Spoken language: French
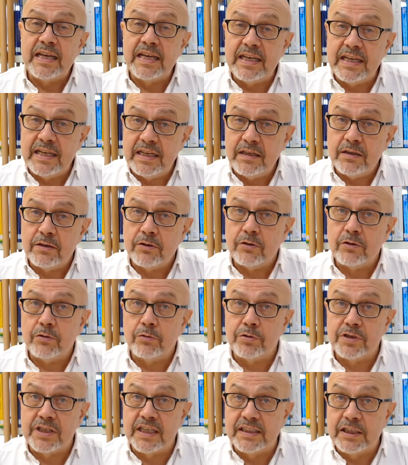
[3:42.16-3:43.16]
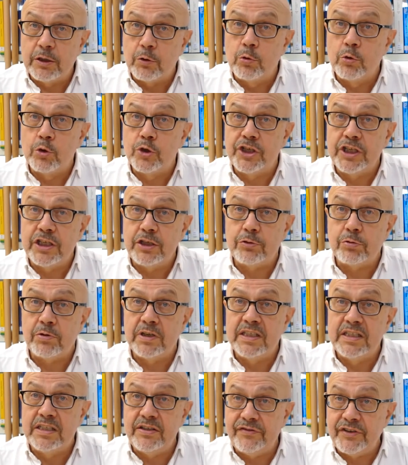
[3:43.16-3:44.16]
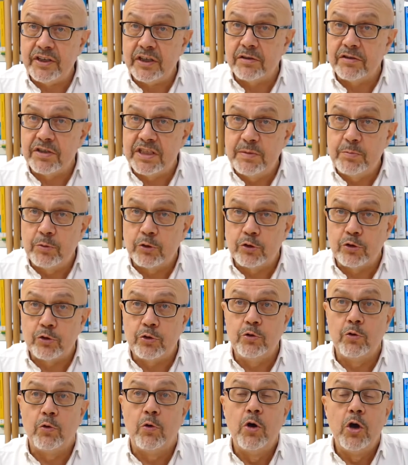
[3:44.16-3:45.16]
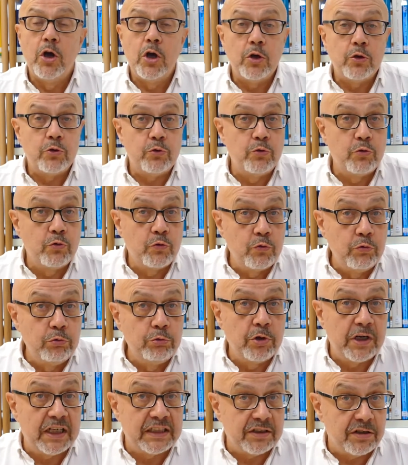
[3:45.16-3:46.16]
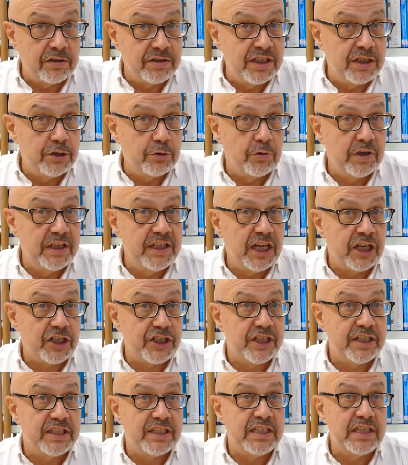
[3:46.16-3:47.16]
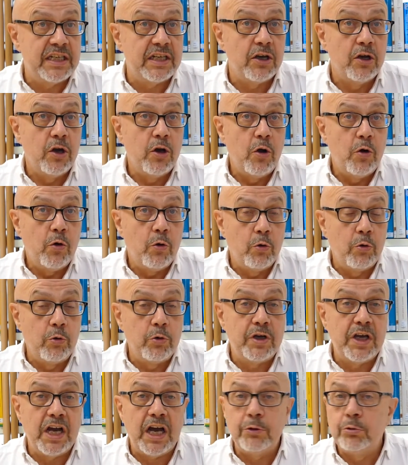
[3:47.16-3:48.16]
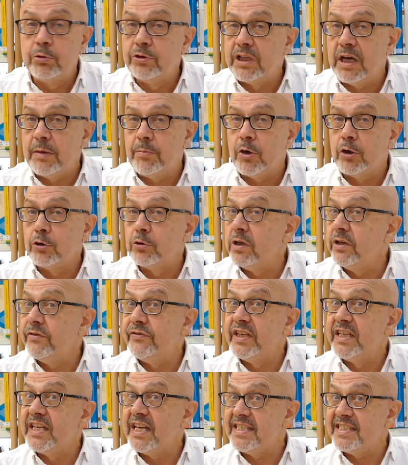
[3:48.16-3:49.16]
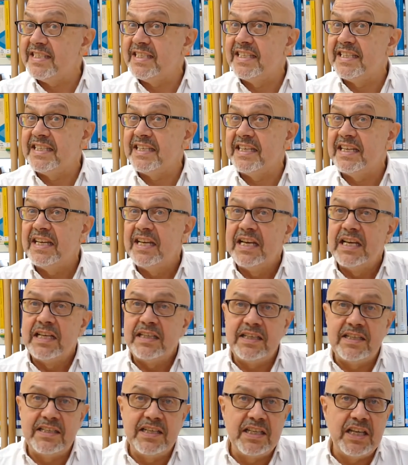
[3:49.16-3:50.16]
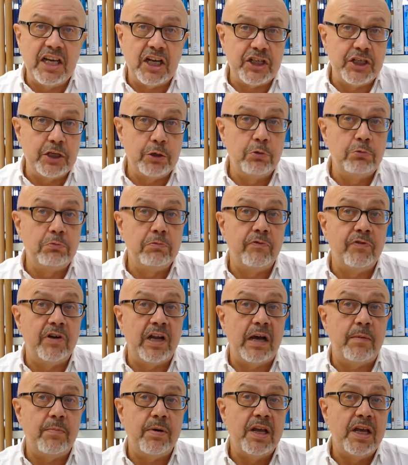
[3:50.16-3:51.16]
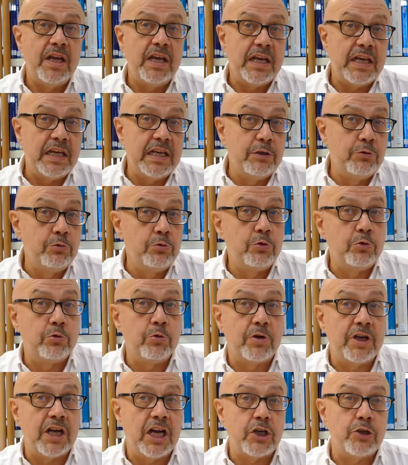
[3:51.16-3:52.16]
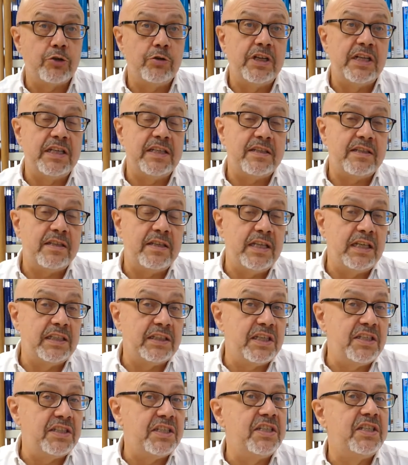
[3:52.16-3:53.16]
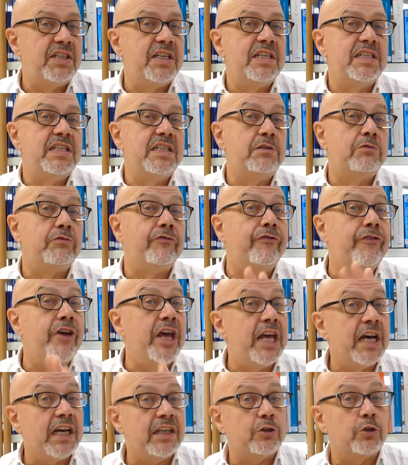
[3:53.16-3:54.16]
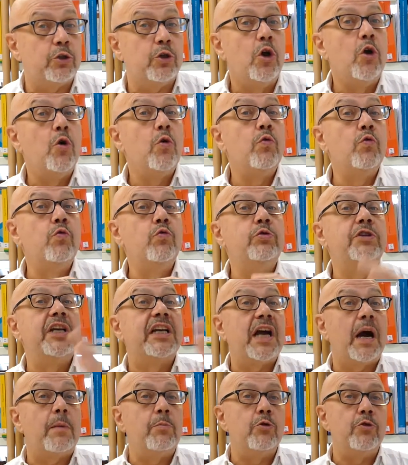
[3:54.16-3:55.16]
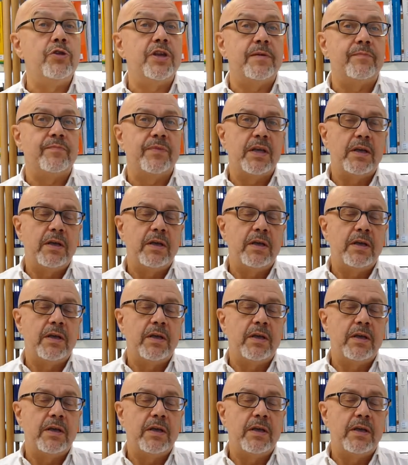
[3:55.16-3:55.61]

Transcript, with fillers: est de s'interroger sur les différentes dimensions du coût de la transition énergétique, au regard notamment de l'efficacité des énergies renouvelables et du stockage de l'électricité dite verte ou décarbonée.